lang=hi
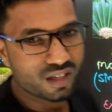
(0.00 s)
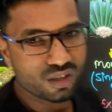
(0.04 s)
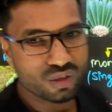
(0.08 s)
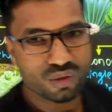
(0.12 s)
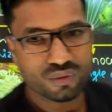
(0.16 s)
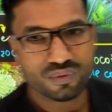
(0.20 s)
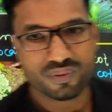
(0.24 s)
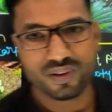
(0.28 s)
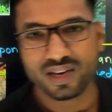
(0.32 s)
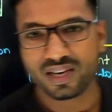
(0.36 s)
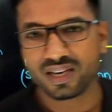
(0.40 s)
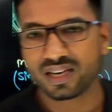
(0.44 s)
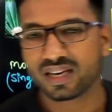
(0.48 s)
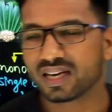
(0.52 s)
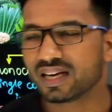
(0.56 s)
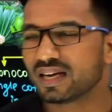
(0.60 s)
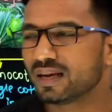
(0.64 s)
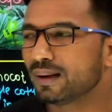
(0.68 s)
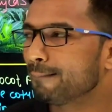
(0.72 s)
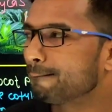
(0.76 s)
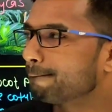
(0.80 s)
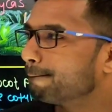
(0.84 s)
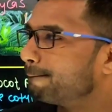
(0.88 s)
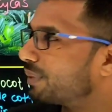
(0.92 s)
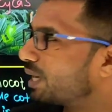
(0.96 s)
थैलोफाइटा
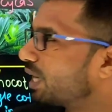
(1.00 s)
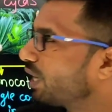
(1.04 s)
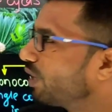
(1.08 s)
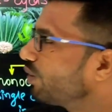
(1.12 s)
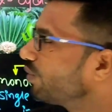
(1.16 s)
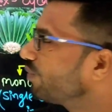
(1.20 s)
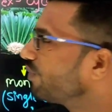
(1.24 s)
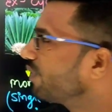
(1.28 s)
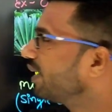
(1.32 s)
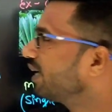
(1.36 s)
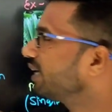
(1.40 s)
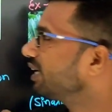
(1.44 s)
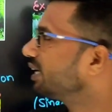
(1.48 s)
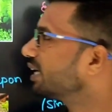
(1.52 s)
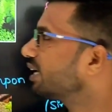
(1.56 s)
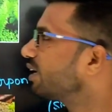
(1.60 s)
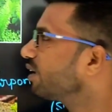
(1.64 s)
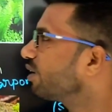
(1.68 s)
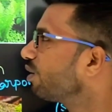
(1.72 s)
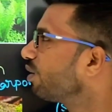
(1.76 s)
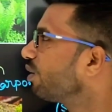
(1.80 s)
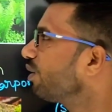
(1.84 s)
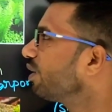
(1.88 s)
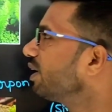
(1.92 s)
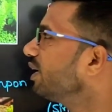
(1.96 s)
ब्रायोफाइटा
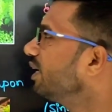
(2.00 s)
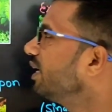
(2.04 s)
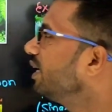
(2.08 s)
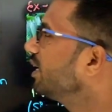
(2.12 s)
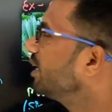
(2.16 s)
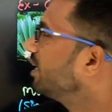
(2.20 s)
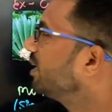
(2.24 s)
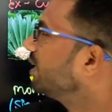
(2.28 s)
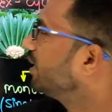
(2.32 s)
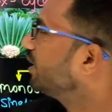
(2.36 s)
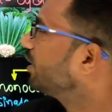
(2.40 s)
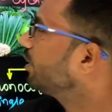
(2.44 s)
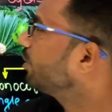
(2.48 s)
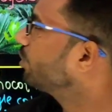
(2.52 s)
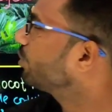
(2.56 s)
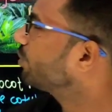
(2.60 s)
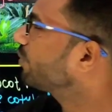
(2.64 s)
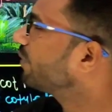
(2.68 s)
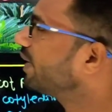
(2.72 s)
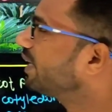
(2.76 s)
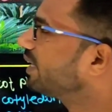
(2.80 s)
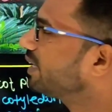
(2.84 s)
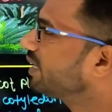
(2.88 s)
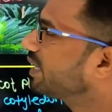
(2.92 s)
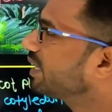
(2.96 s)
और
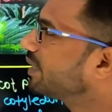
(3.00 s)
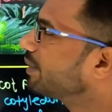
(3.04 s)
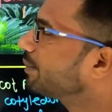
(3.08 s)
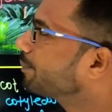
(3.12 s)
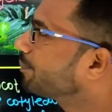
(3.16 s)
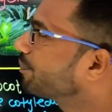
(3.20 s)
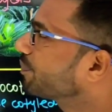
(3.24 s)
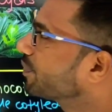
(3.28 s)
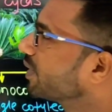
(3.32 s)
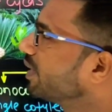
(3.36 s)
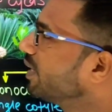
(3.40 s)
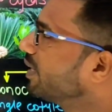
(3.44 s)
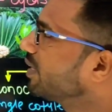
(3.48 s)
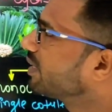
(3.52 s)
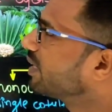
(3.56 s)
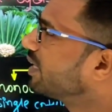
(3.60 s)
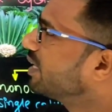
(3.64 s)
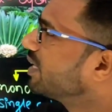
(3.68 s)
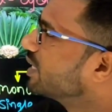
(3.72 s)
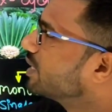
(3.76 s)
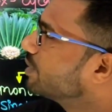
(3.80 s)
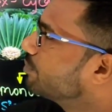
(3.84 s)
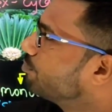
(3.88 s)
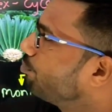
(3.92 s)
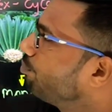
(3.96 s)
टेरिडोफाइटा
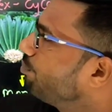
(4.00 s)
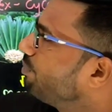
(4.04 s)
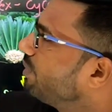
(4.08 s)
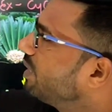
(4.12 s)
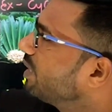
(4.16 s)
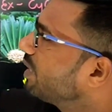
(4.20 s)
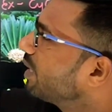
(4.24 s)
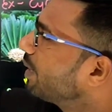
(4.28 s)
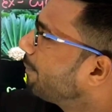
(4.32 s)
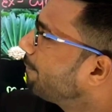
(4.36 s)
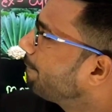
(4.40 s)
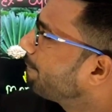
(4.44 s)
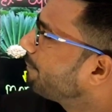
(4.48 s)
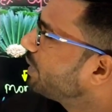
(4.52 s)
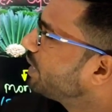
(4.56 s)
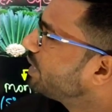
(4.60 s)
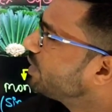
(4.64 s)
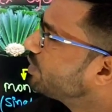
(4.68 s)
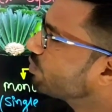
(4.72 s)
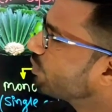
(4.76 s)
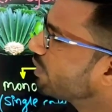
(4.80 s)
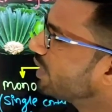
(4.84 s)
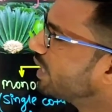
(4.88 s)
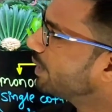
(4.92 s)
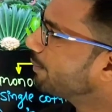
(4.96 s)
यानी कि बिना
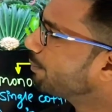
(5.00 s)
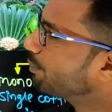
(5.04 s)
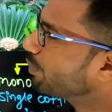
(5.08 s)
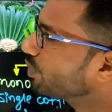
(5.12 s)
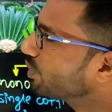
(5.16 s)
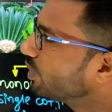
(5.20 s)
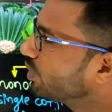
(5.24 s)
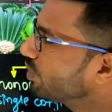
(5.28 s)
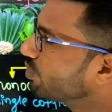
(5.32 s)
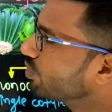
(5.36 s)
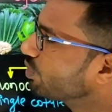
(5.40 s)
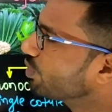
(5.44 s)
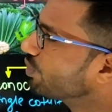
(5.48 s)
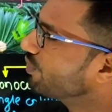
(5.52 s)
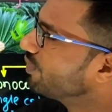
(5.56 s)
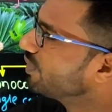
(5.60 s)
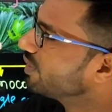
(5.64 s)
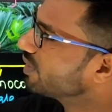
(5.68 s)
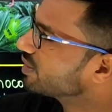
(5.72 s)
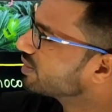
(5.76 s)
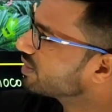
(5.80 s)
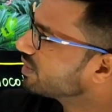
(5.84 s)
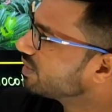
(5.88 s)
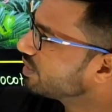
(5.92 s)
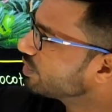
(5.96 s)
बीज वाले पौधे को
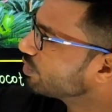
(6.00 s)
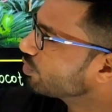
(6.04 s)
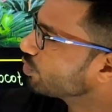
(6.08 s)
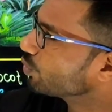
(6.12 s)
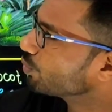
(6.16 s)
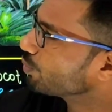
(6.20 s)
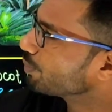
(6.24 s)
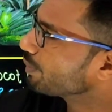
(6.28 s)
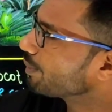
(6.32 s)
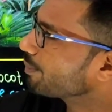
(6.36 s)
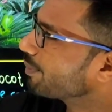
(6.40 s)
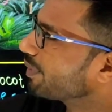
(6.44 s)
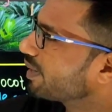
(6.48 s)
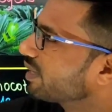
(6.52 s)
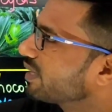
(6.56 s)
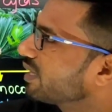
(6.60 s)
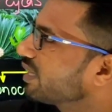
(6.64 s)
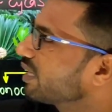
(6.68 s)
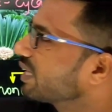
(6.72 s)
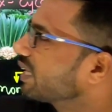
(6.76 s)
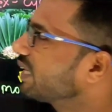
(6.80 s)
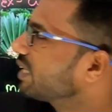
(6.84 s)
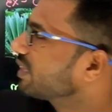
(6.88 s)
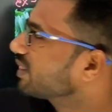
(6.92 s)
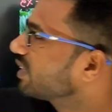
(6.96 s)
फिर तीन ग्रुप में
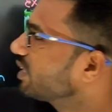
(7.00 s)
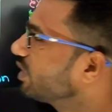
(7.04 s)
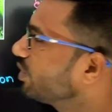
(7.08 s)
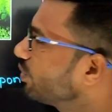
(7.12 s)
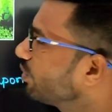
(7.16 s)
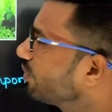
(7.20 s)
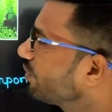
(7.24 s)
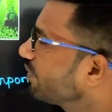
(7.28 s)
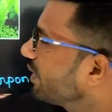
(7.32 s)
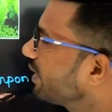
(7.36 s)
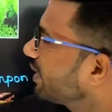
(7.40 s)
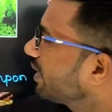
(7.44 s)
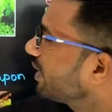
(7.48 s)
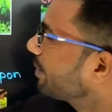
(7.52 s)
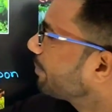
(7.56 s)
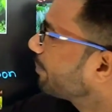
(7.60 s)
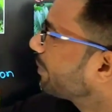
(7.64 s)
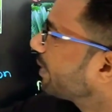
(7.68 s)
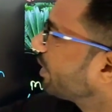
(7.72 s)
बांटा गया थैलोफाइटा